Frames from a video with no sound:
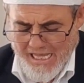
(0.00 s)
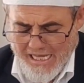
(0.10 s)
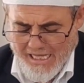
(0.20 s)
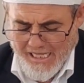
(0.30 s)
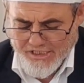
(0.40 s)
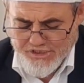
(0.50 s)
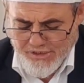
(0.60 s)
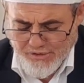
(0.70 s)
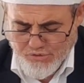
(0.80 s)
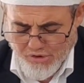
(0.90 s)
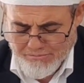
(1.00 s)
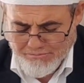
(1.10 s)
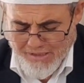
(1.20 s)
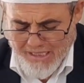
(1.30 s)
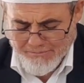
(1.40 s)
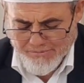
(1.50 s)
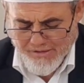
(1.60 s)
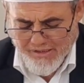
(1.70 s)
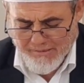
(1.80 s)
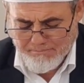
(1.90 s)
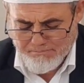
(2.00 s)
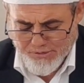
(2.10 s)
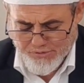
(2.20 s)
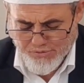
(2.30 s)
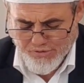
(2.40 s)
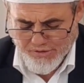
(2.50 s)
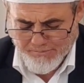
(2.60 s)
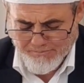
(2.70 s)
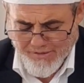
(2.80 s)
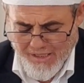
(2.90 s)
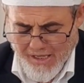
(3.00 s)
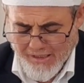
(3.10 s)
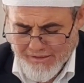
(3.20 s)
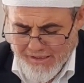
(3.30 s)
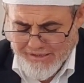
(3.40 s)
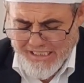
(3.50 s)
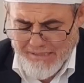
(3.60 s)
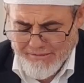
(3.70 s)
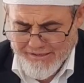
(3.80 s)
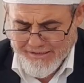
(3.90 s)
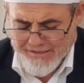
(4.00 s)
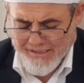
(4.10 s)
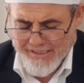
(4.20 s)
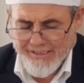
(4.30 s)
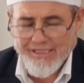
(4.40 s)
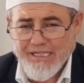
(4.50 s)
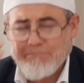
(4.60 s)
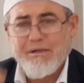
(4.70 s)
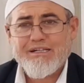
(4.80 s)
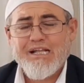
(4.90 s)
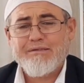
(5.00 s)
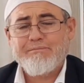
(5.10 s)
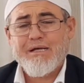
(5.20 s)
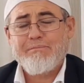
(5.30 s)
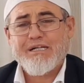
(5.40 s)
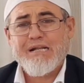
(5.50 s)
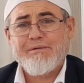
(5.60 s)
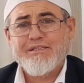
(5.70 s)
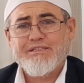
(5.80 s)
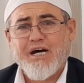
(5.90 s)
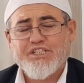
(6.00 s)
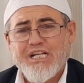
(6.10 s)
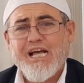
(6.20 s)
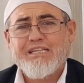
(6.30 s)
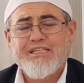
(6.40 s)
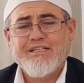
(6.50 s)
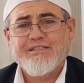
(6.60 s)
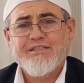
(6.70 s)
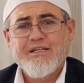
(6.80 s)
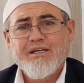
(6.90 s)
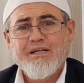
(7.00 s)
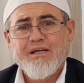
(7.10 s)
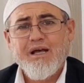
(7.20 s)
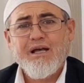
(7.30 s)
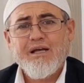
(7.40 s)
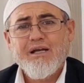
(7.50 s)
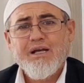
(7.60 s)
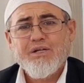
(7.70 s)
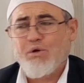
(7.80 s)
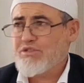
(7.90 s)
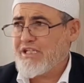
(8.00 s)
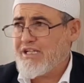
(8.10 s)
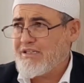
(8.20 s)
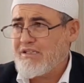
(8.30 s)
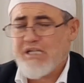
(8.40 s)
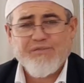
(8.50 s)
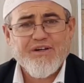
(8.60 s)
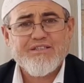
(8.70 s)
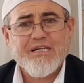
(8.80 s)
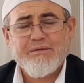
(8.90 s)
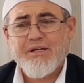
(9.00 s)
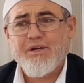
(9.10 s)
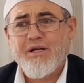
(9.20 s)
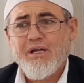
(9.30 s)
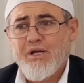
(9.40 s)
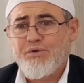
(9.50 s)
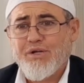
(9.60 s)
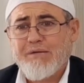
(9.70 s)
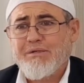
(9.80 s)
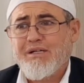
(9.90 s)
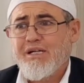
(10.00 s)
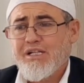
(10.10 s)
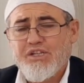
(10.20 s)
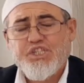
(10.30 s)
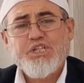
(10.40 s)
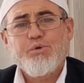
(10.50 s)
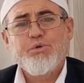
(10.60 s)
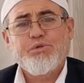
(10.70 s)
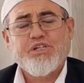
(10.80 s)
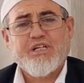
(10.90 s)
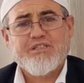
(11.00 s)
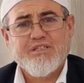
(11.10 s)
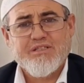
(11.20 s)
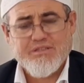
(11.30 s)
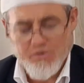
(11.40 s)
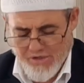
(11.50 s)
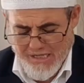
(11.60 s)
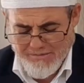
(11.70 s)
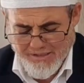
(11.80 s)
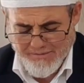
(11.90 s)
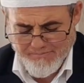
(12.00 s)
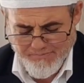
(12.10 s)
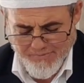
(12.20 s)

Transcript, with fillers: E'aciltum emra rabbikum. Allah'ın emrini neden bekledim, beklemediniz? Acele ettiniz. Ha? Yoksa kendi kafanıza göre, göre mi din uyduracaksınız? Öyle mi?